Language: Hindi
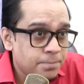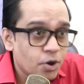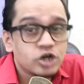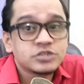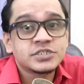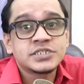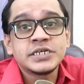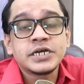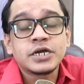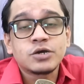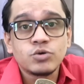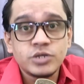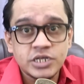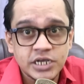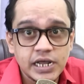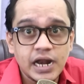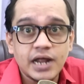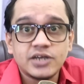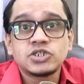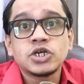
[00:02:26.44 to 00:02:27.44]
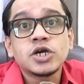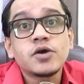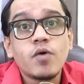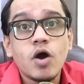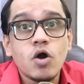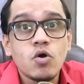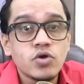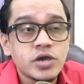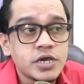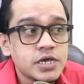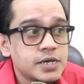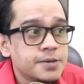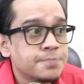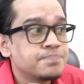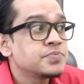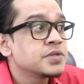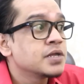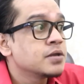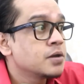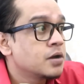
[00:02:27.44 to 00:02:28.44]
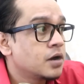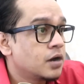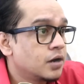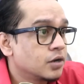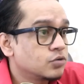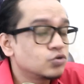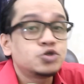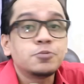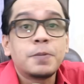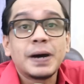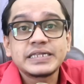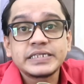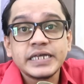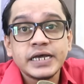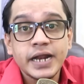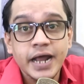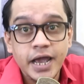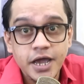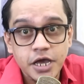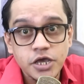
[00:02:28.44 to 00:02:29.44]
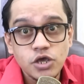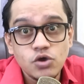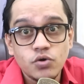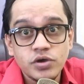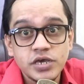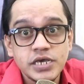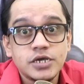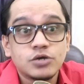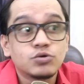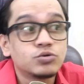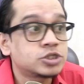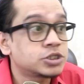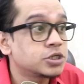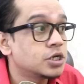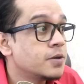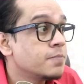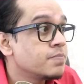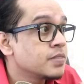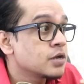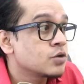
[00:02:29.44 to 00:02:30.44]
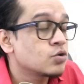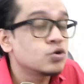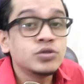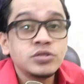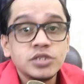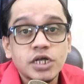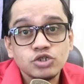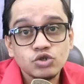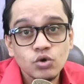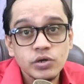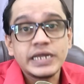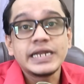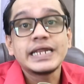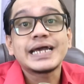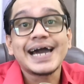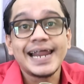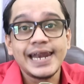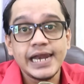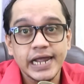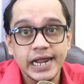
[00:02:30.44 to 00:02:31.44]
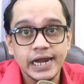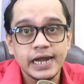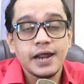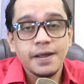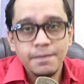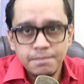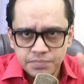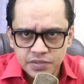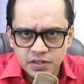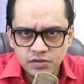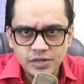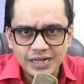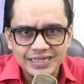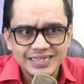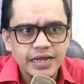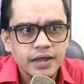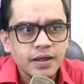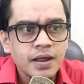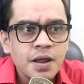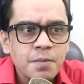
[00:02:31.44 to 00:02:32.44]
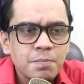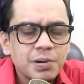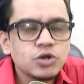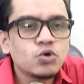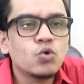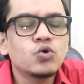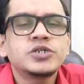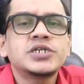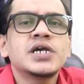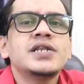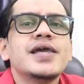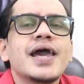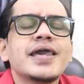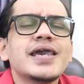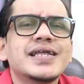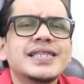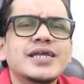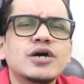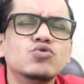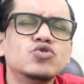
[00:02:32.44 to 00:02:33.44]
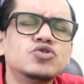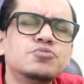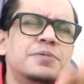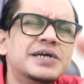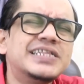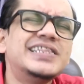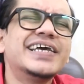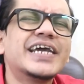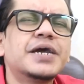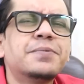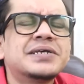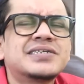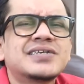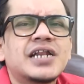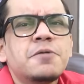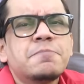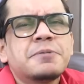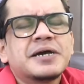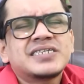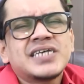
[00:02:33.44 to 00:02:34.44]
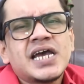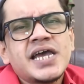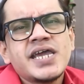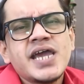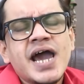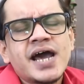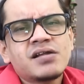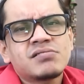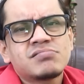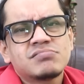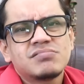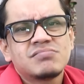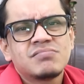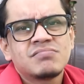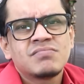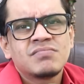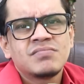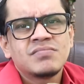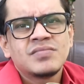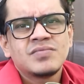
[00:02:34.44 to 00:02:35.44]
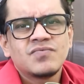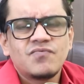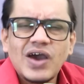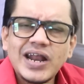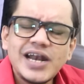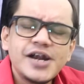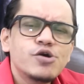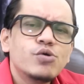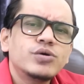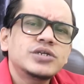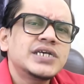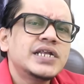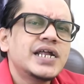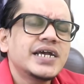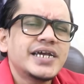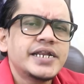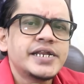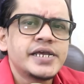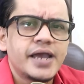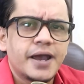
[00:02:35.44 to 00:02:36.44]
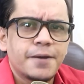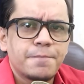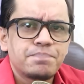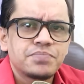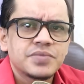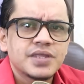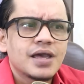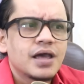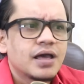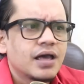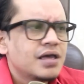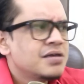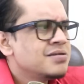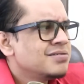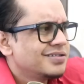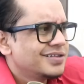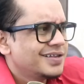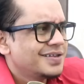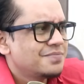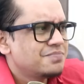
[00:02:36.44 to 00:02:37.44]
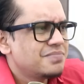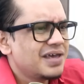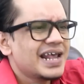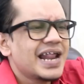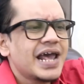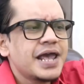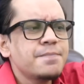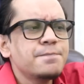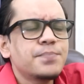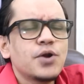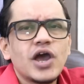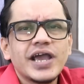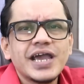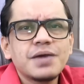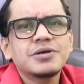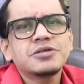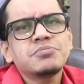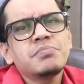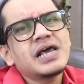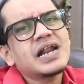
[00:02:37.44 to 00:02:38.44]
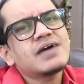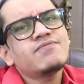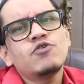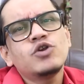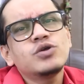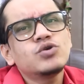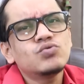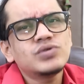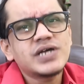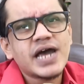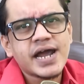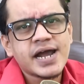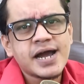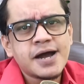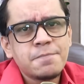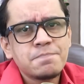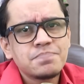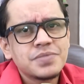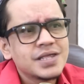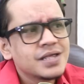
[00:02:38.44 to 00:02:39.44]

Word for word: बॉस से कुछ गिला शिकवा होगी कुछ बातें रह गई होंगी कुछ खुंदस होगी निकालने के लिए समझ आता है बट क्वेश्चन यही आता है उस बंदी के पास क्लिप कैसे है यार वैलिड क्वेश्चन है कि नहीं है मेरा एम्प्लॉय के पास मेरा फोन क्यों जाएगा